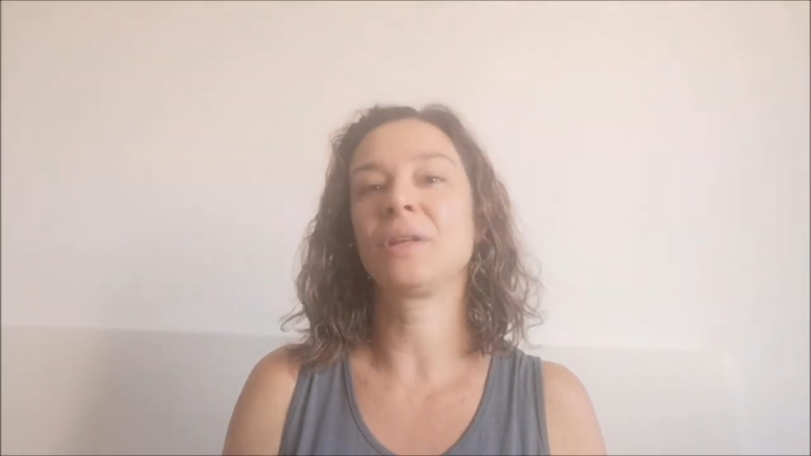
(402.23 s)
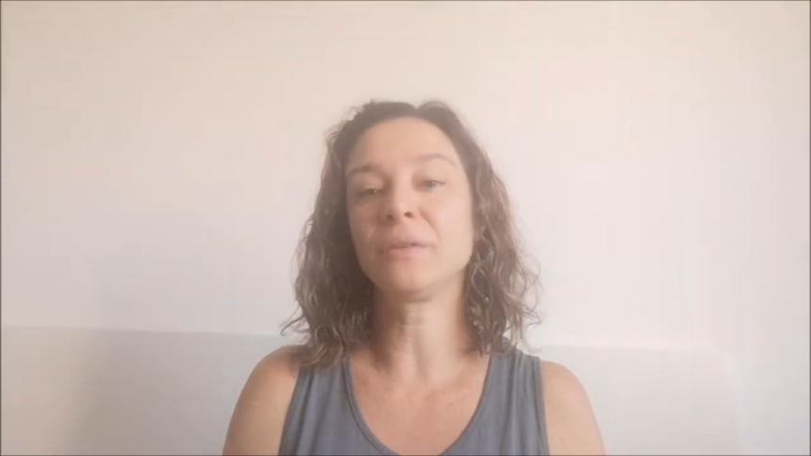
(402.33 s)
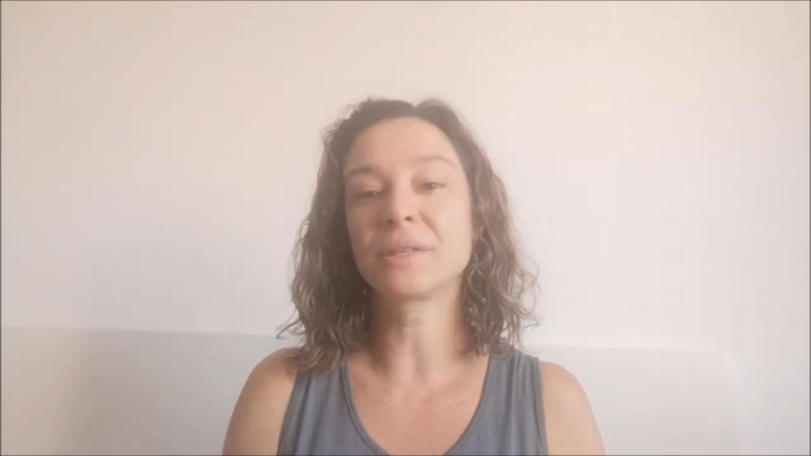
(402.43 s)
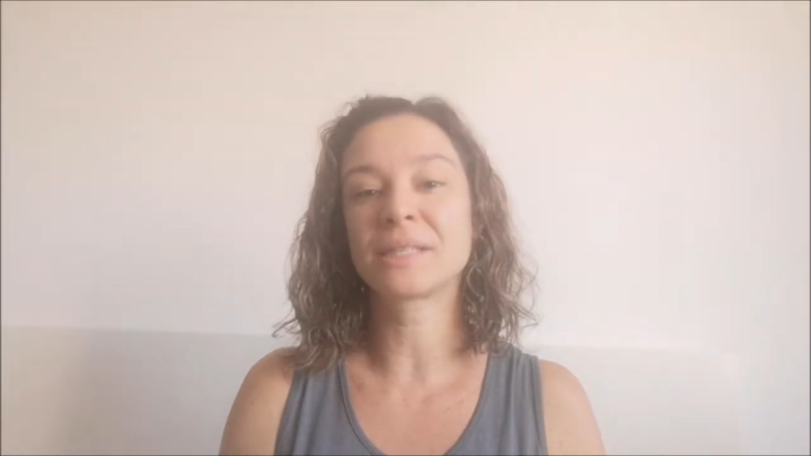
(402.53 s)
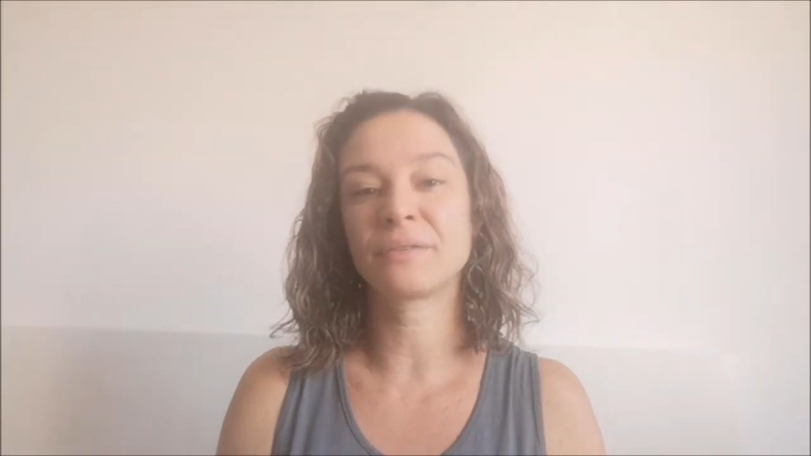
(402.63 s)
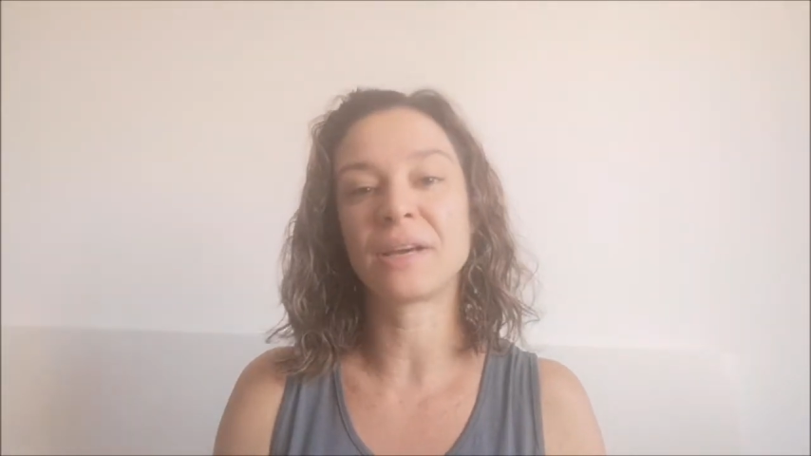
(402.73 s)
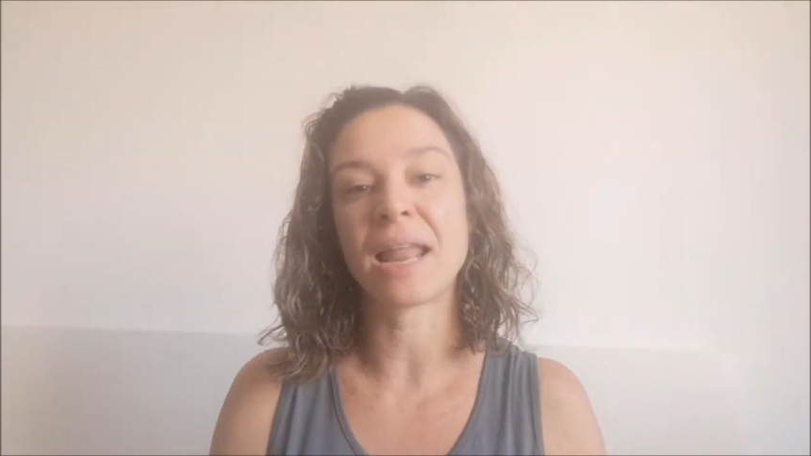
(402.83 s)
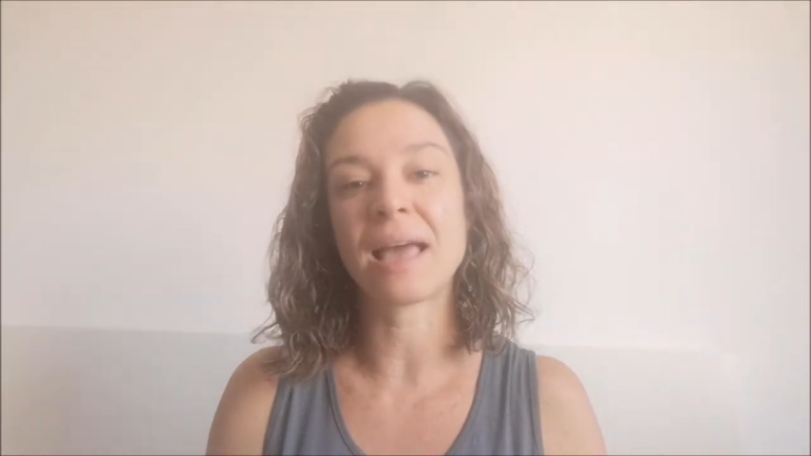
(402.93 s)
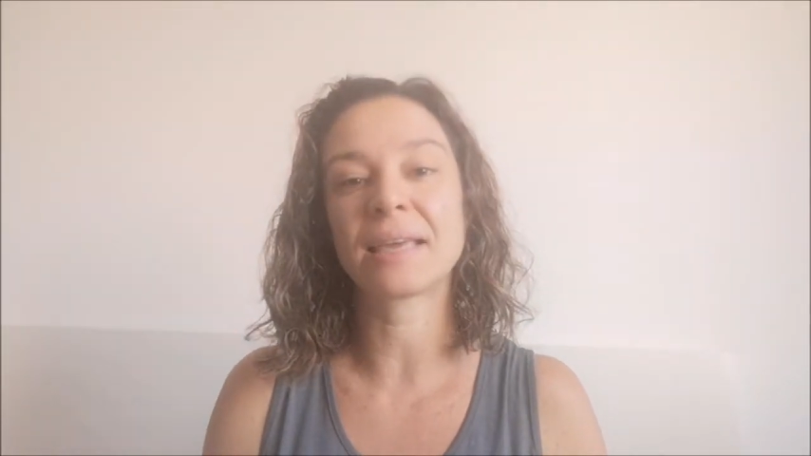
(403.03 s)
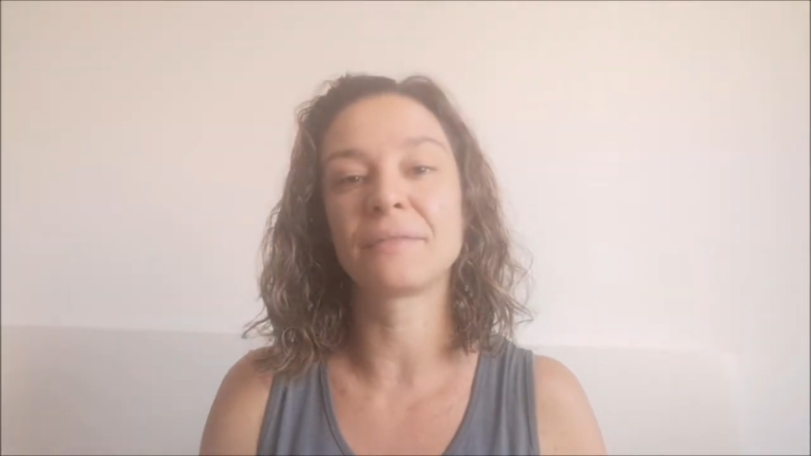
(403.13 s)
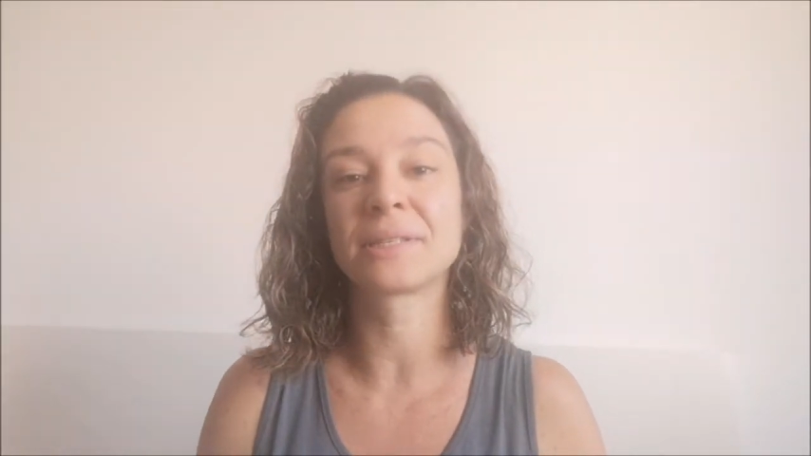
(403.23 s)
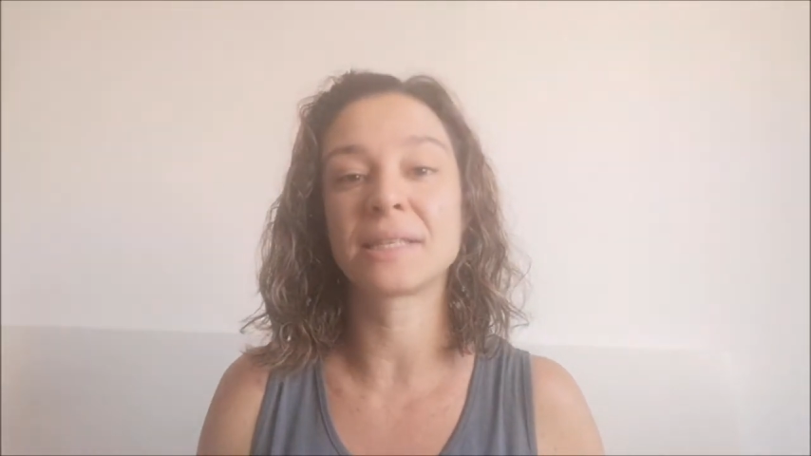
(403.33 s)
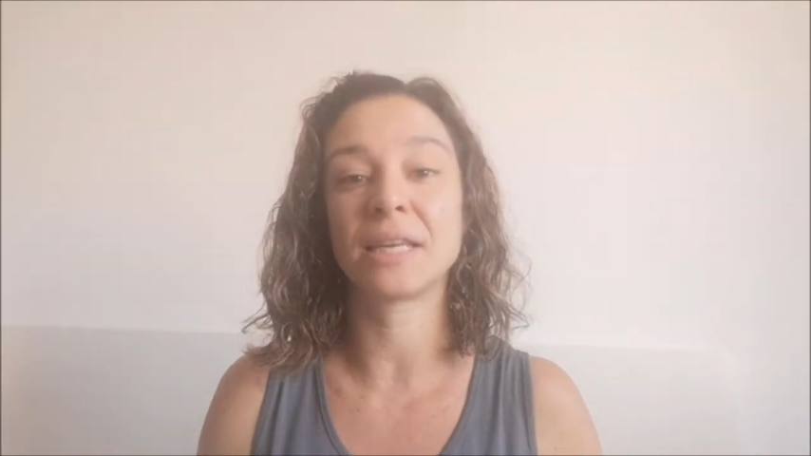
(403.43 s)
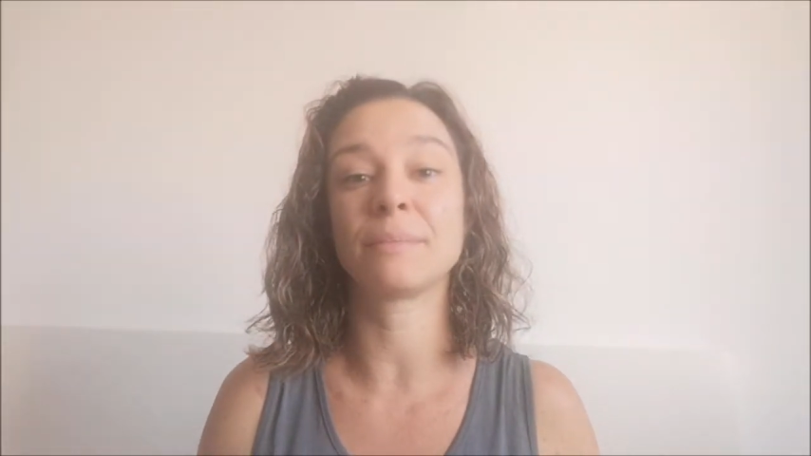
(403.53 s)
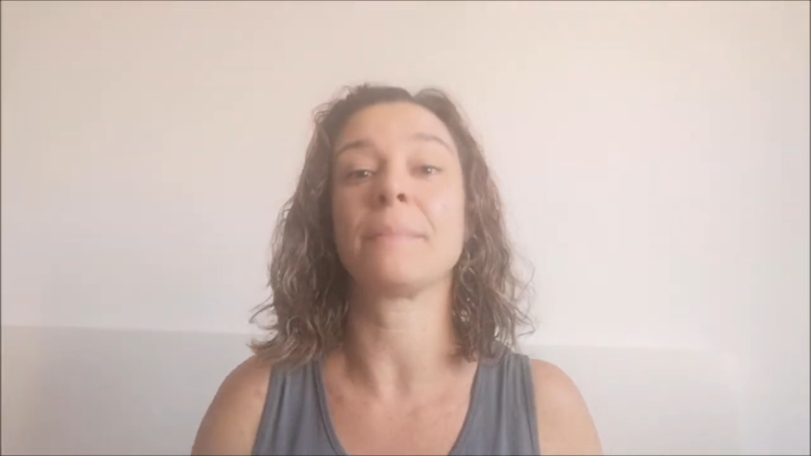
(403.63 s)
quando você falar que
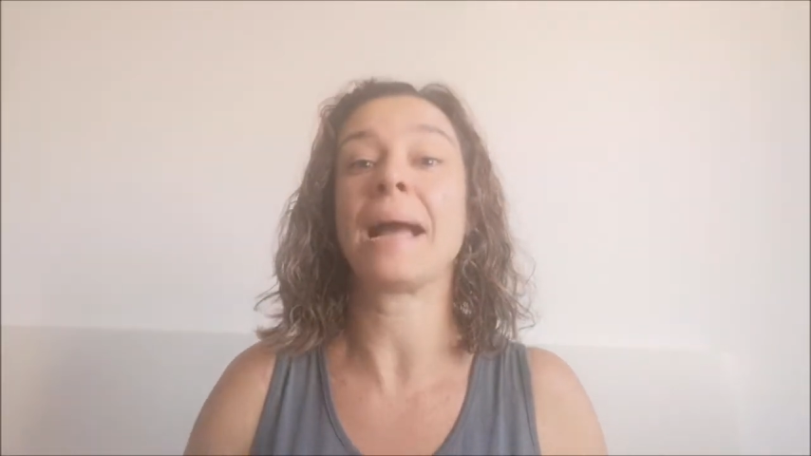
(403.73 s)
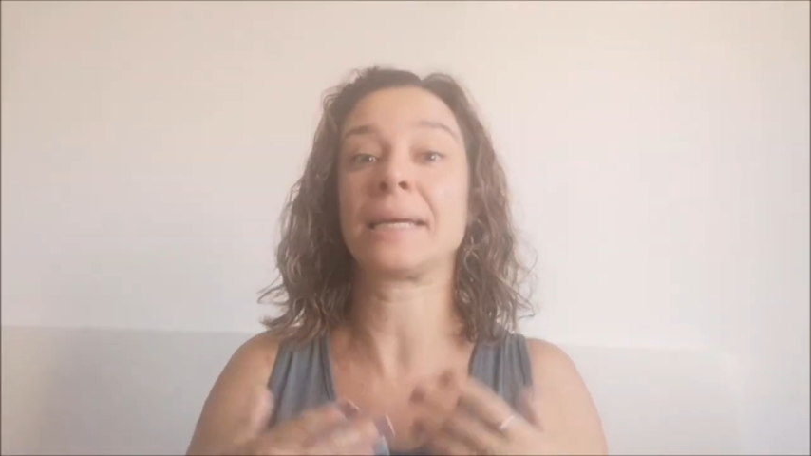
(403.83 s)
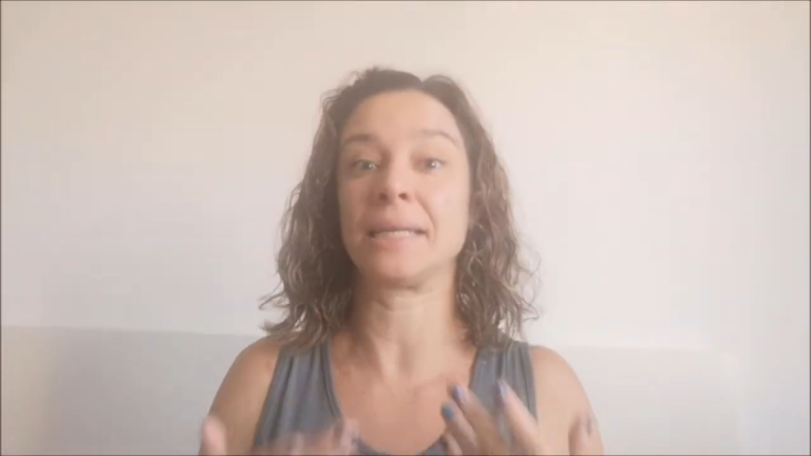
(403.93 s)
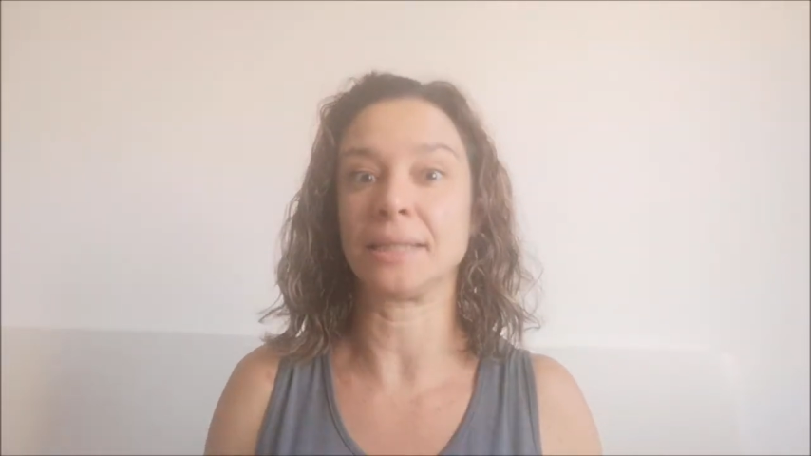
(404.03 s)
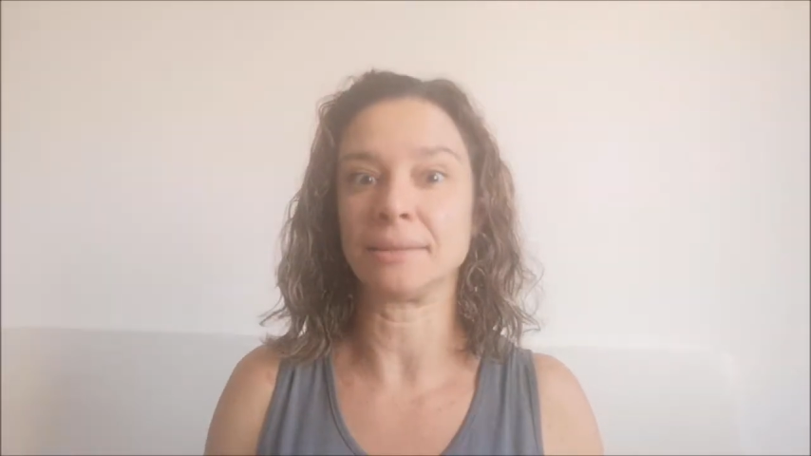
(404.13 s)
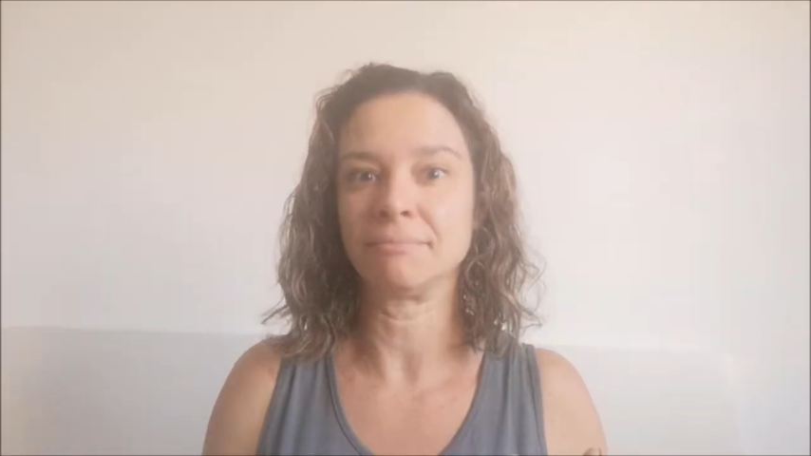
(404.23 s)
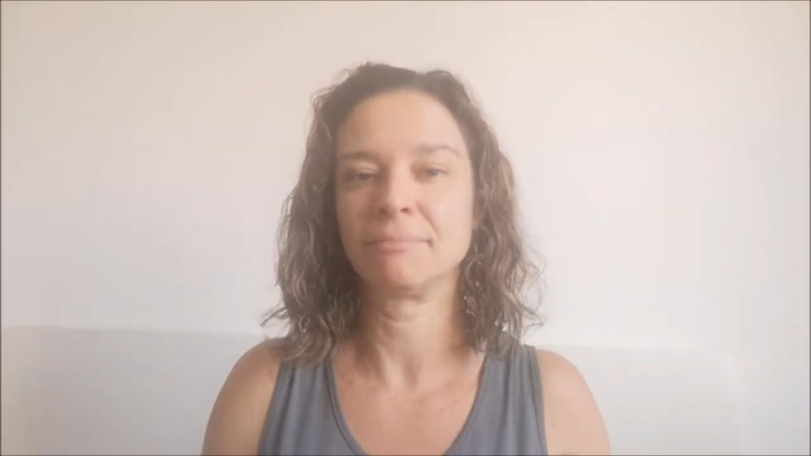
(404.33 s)
você tem uma máquina,